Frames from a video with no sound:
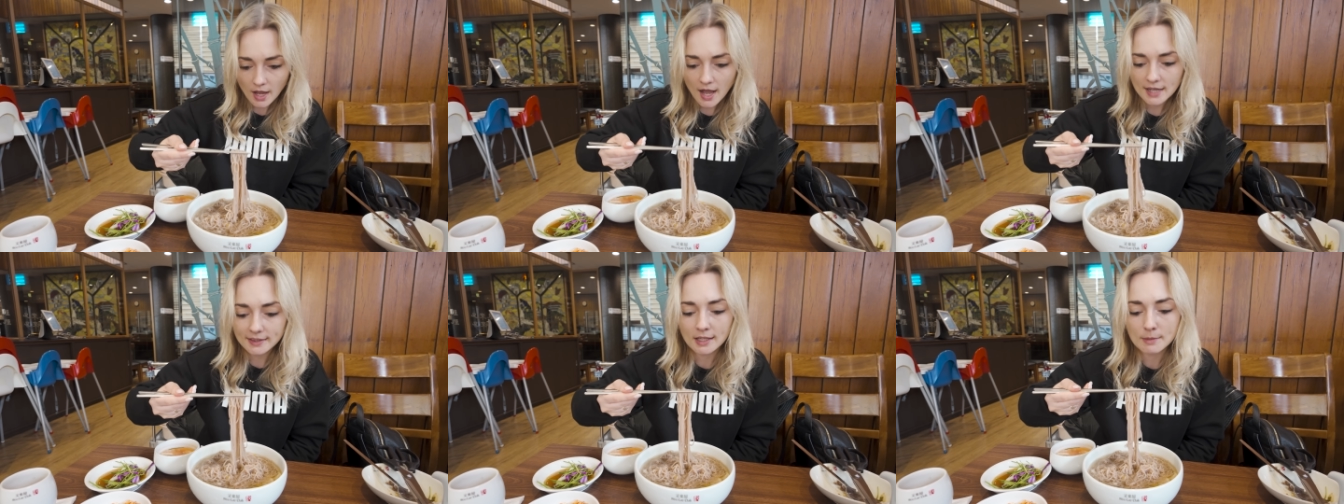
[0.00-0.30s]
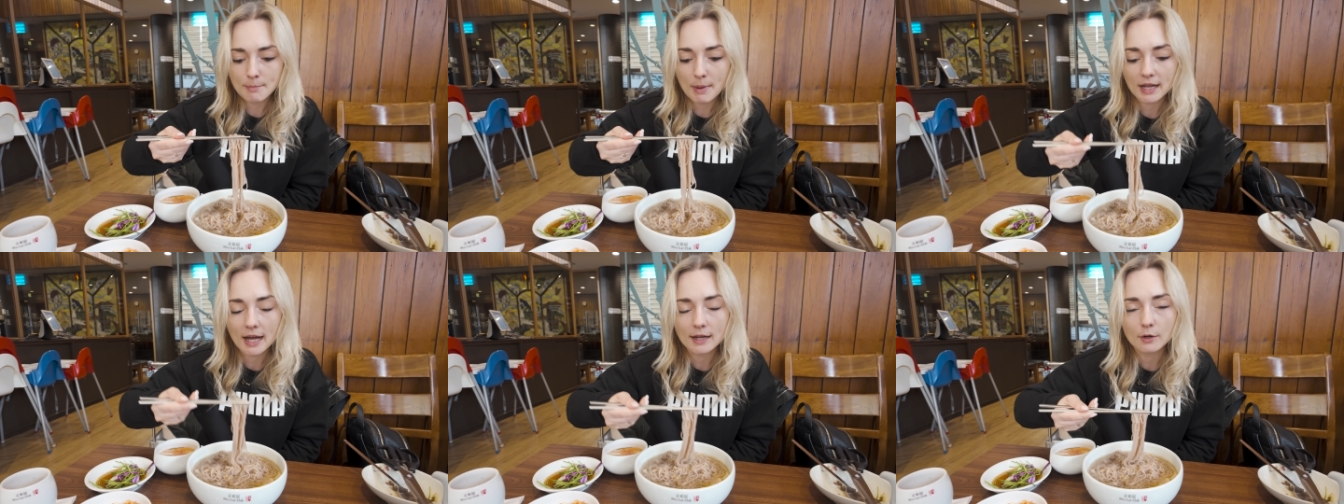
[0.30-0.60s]
A ten
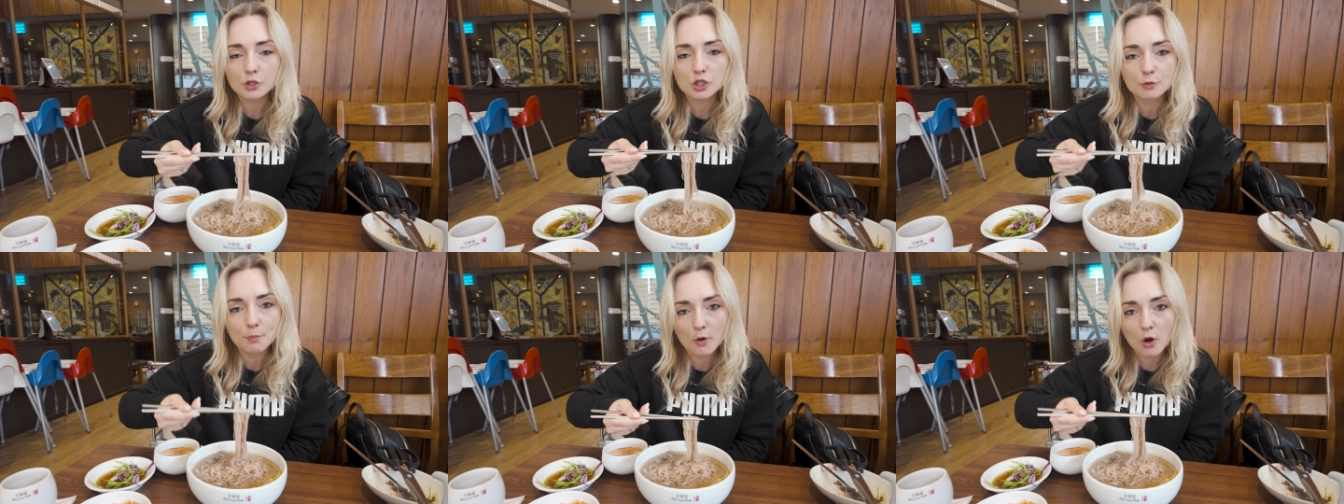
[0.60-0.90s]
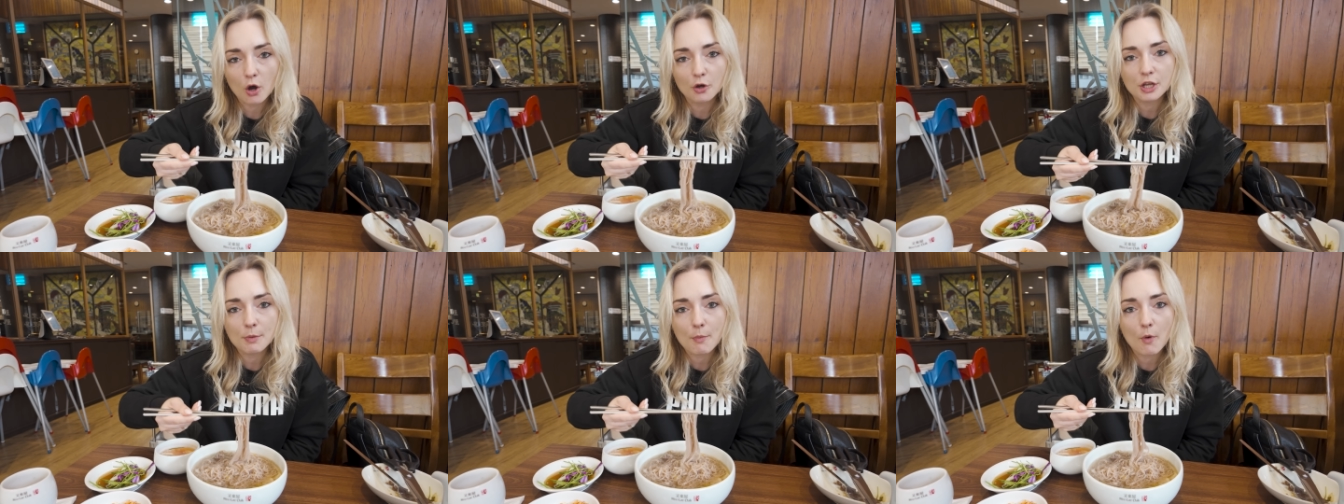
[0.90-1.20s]
makaron
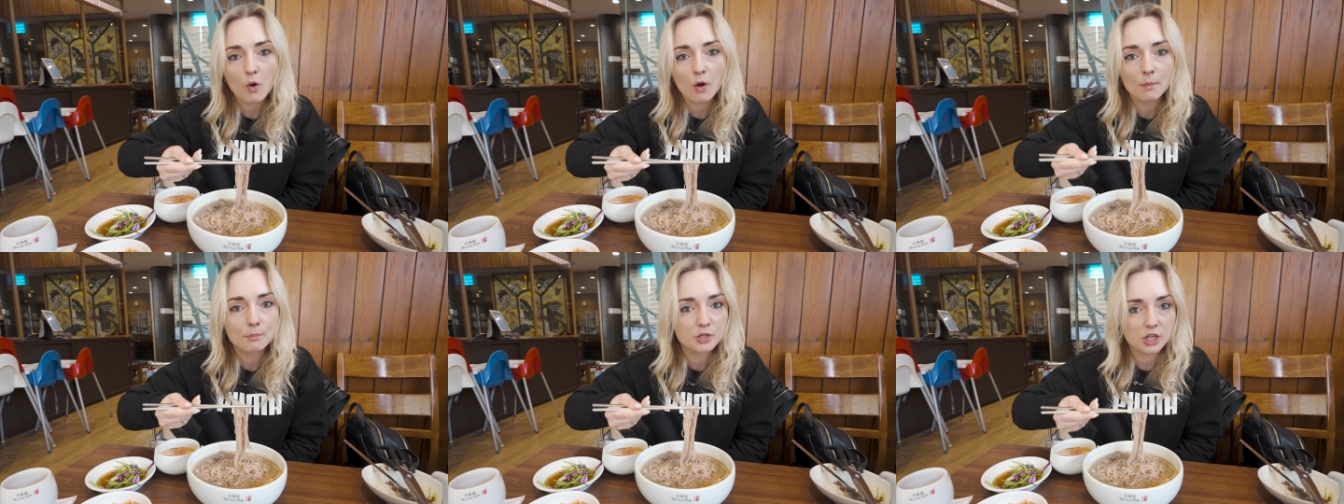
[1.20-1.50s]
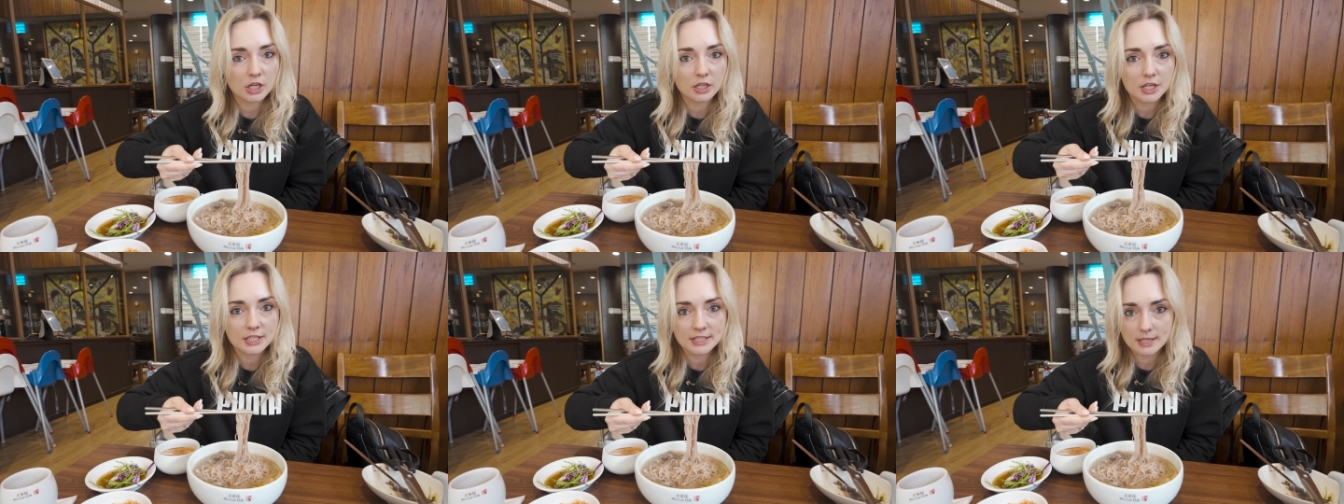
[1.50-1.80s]
spokojnie mogłam
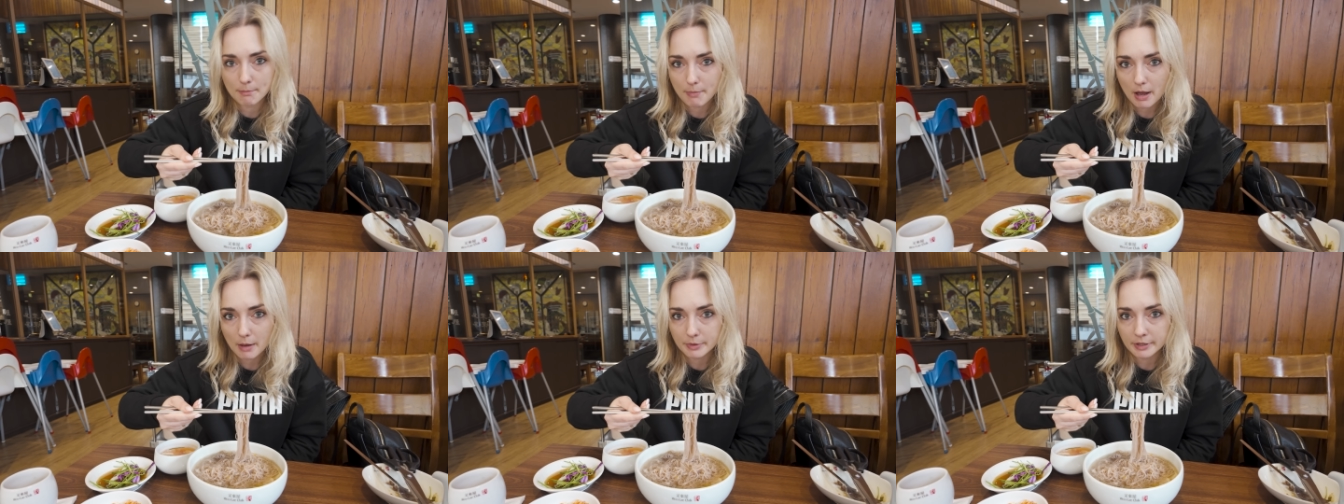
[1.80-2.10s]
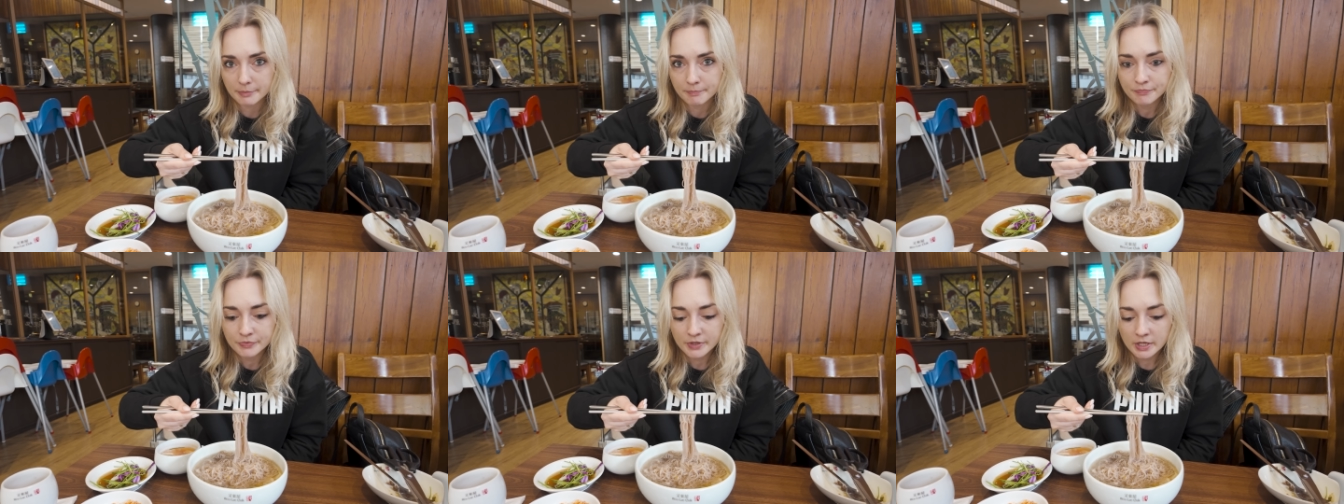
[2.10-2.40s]
przegryźć zębami.